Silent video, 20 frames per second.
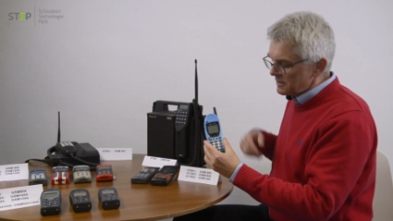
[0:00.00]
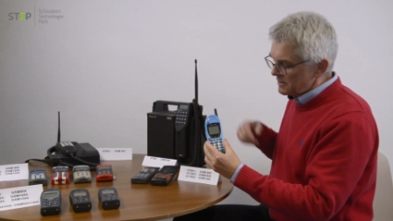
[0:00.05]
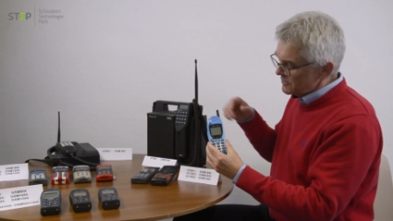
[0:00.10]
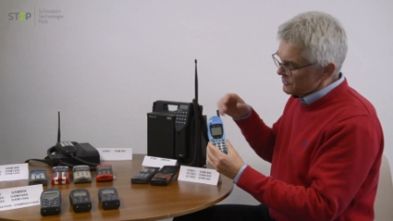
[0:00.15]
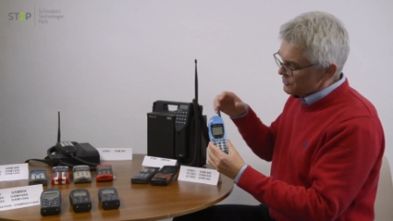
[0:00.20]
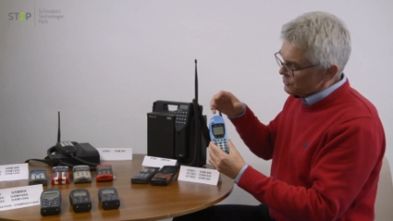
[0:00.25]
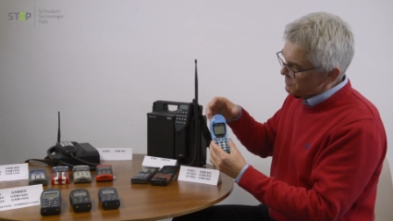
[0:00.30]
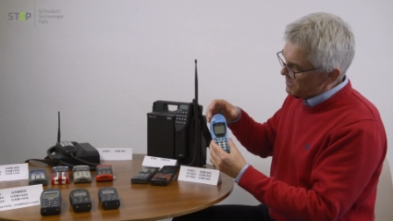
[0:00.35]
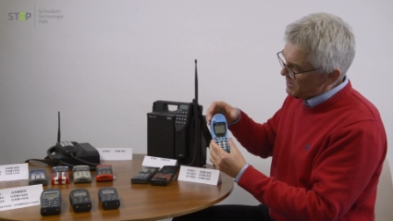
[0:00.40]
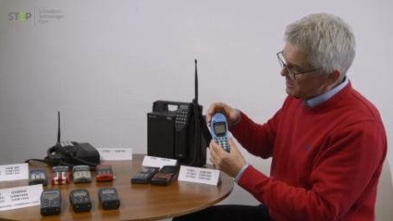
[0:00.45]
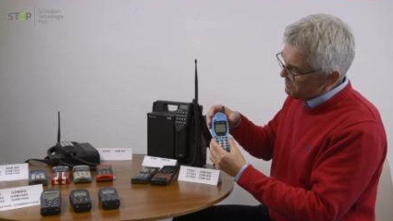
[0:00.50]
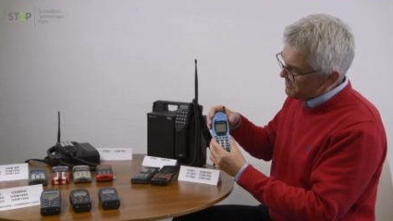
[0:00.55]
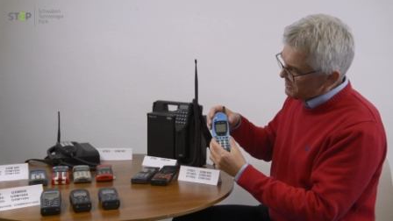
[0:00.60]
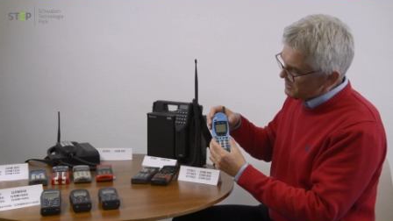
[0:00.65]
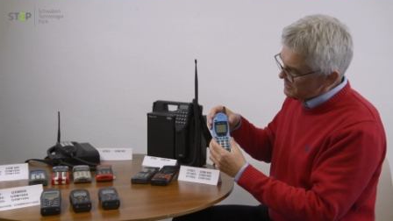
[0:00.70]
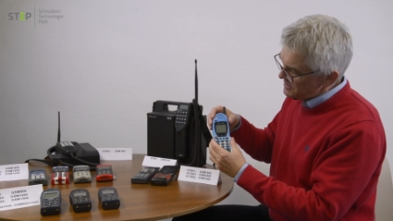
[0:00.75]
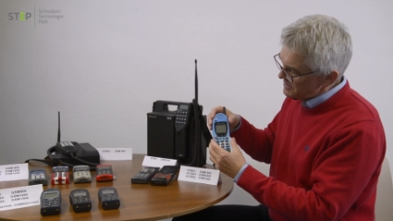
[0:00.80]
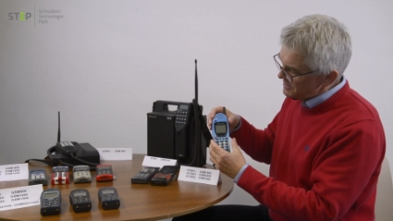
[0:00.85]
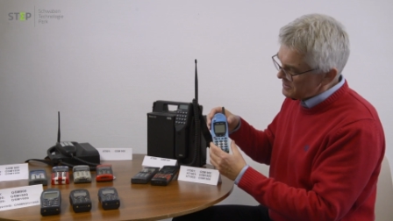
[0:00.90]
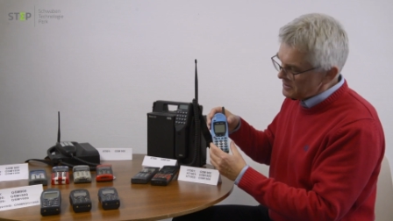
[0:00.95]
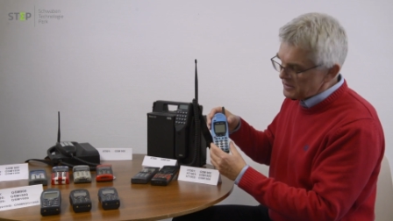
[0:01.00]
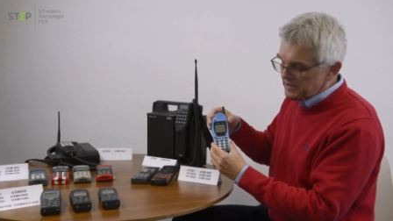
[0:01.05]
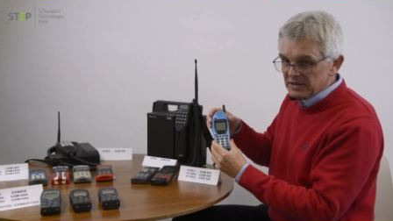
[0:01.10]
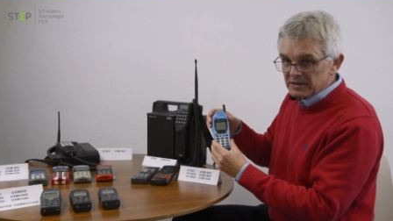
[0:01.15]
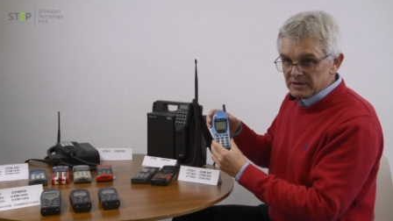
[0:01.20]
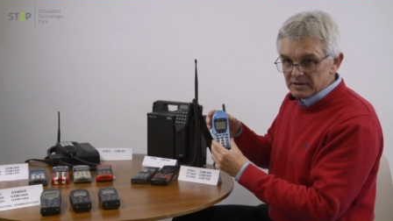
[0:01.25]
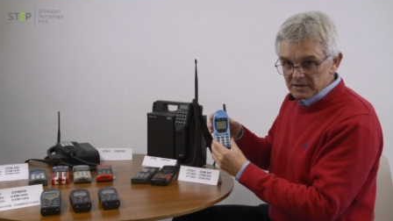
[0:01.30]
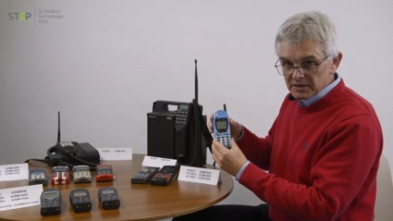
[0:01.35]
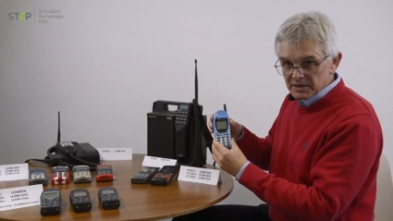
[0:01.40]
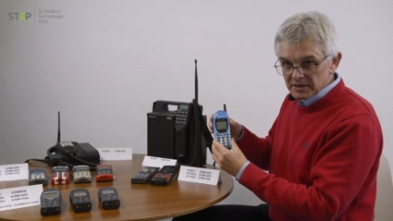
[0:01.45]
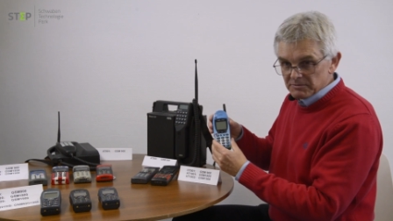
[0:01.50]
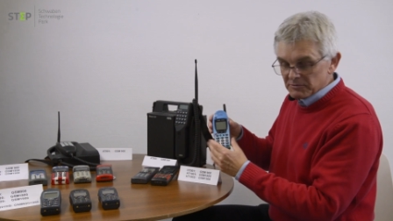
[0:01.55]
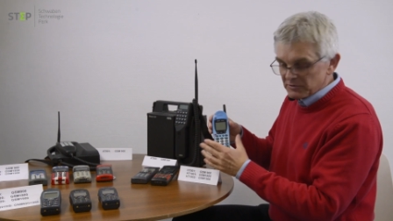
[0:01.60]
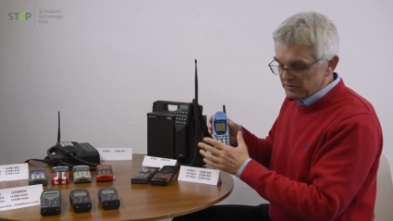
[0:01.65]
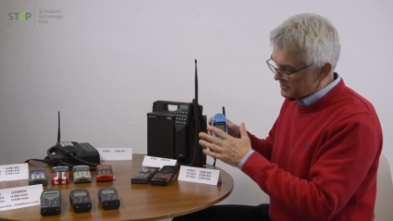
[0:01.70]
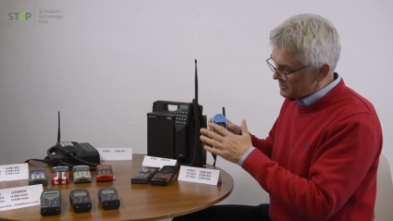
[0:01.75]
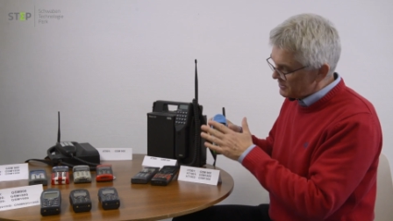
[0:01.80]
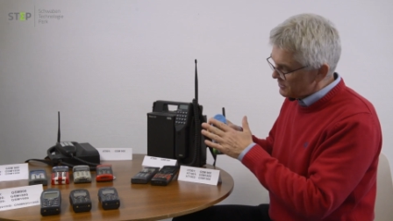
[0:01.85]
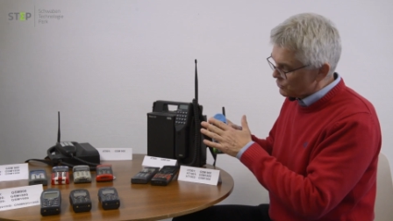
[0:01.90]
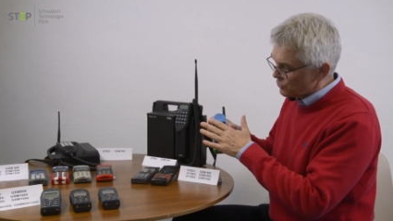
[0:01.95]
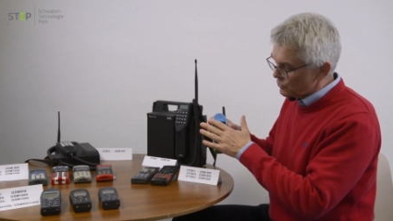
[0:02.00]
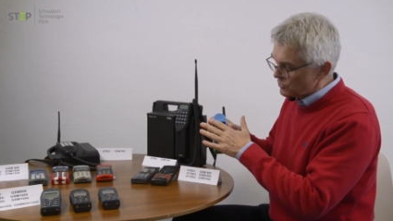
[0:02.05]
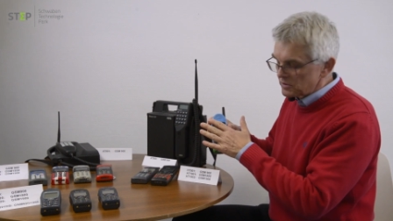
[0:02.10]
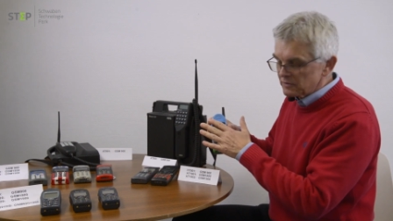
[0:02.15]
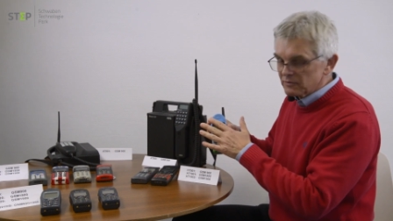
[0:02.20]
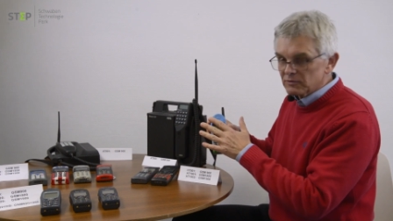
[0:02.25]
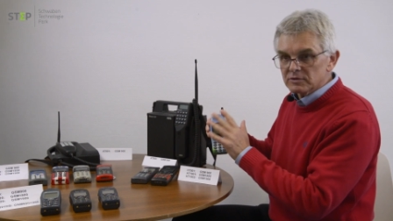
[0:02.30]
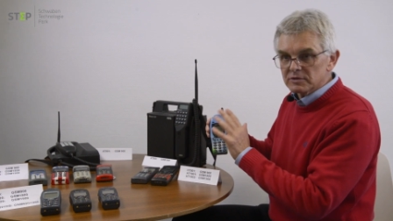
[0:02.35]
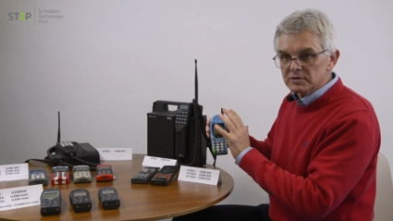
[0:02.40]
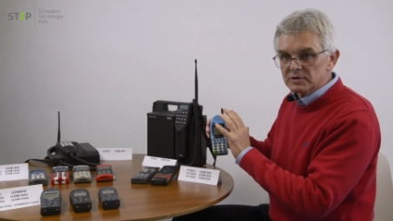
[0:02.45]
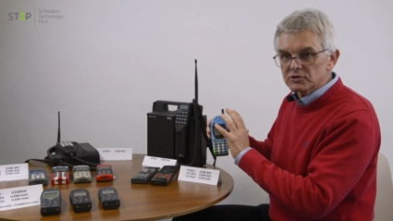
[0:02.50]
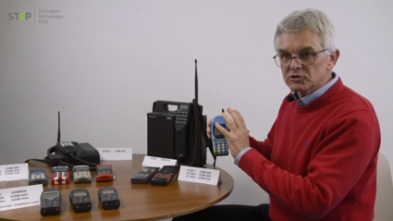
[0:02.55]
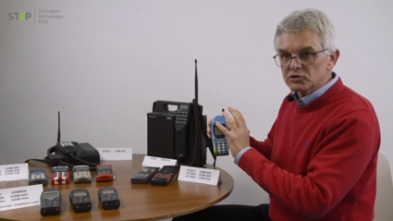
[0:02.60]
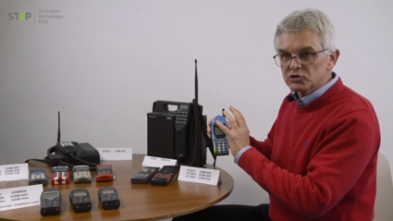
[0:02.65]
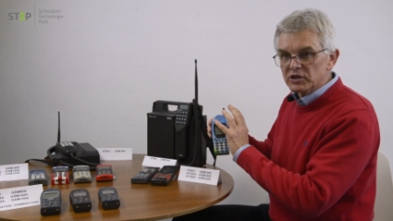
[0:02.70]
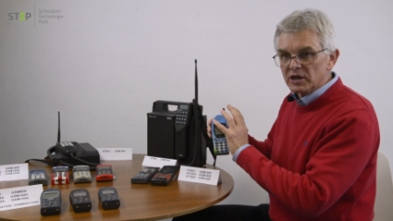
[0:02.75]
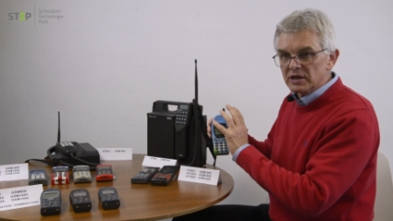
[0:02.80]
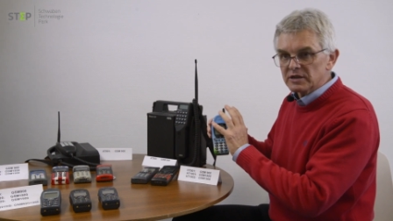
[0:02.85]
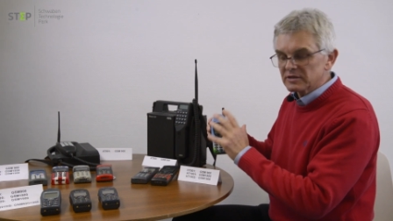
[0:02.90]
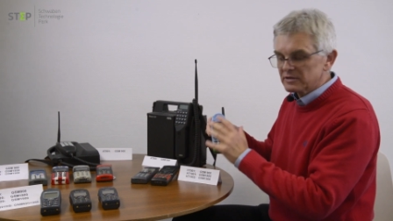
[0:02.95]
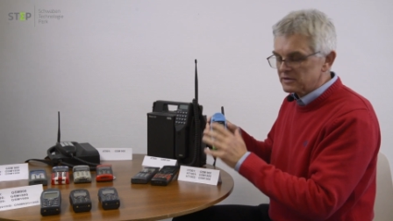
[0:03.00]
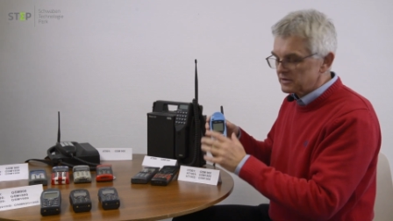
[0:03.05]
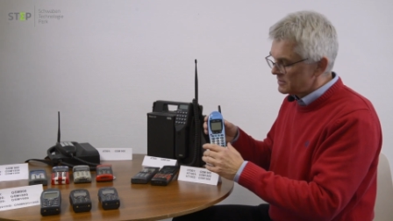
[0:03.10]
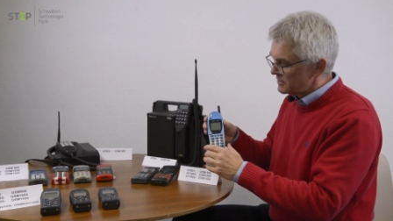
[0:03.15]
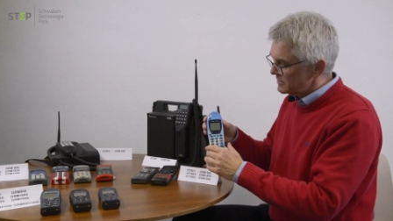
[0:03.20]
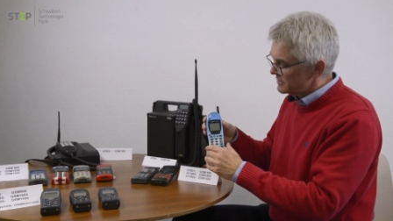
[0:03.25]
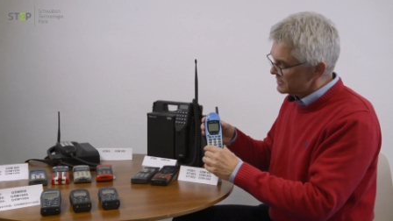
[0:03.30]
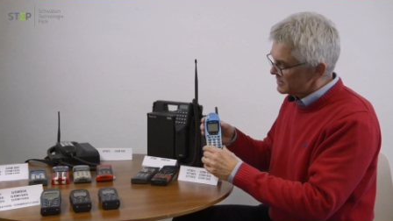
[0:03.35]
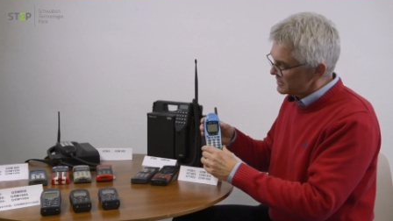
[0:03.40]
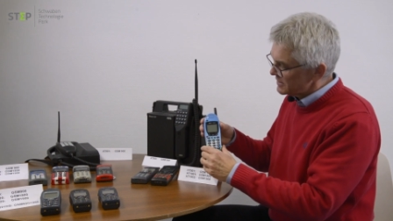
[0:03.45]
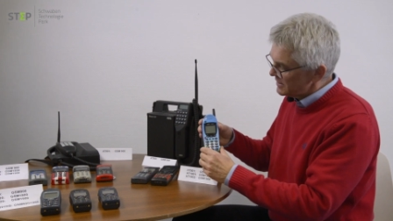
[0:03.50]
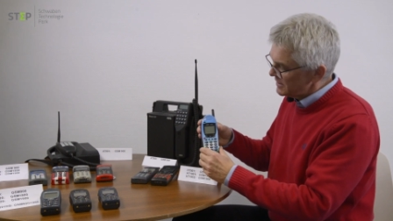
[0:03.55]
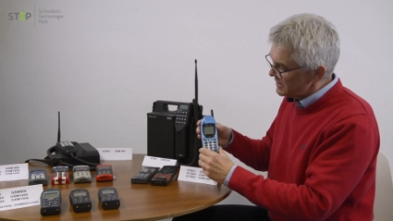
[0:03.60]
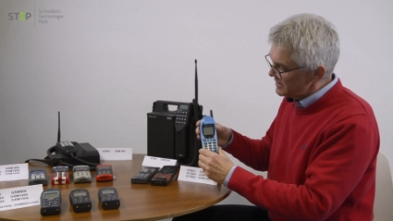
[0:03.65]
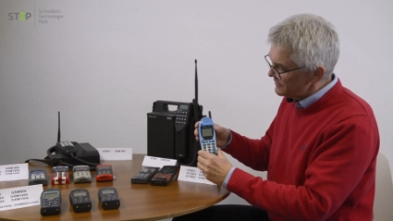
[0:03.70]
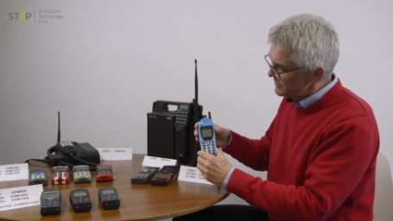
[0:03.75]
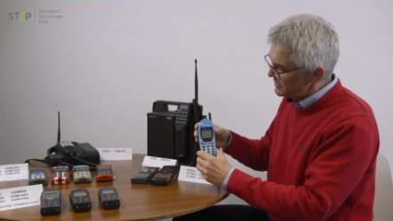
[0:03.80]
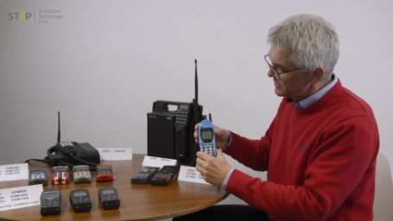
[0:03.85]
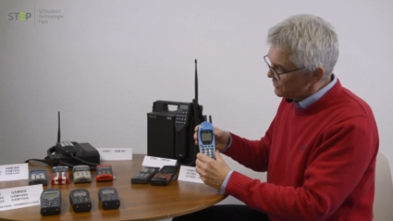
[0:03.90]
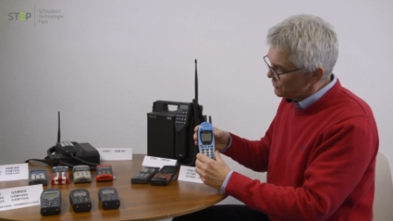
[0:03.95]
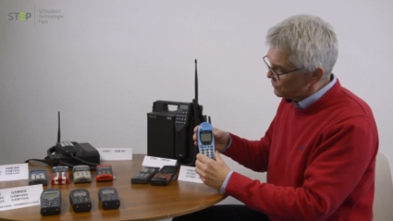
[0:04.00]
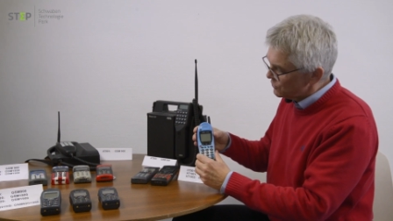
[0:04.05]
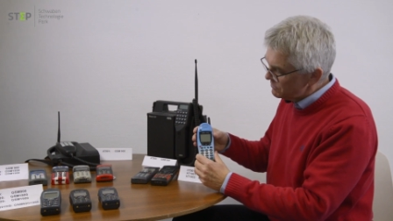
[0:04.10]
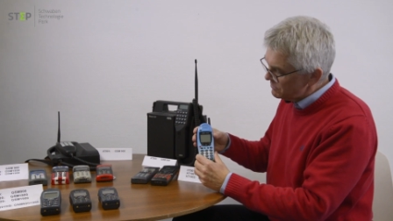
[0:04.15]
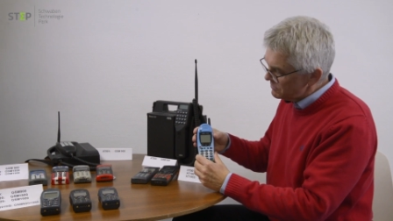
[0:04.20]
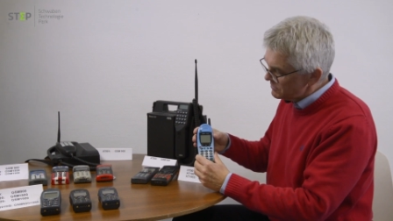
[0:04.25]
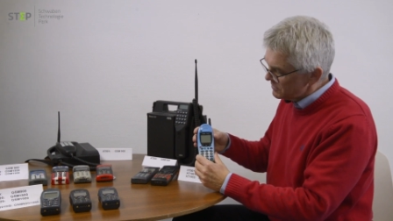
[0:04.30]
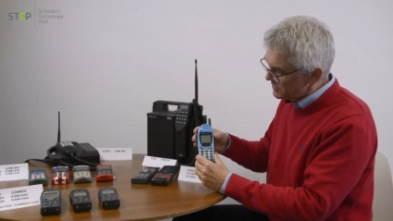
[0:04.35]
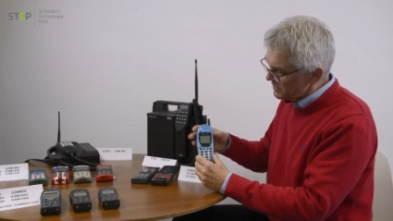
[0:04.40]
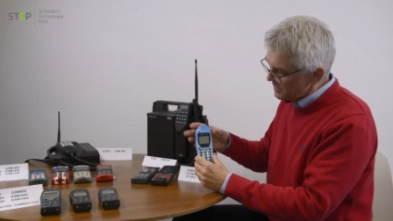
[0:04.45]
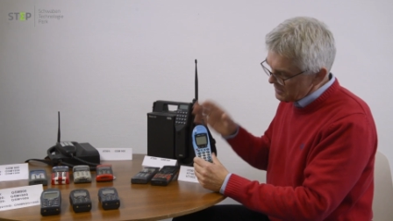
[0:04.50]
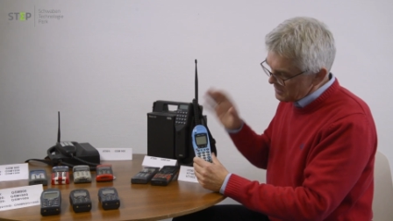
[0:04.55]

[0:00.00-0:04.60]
sobald man in die Nähe kam und es hier dunkel wurde, schaltete das Gerät wieder um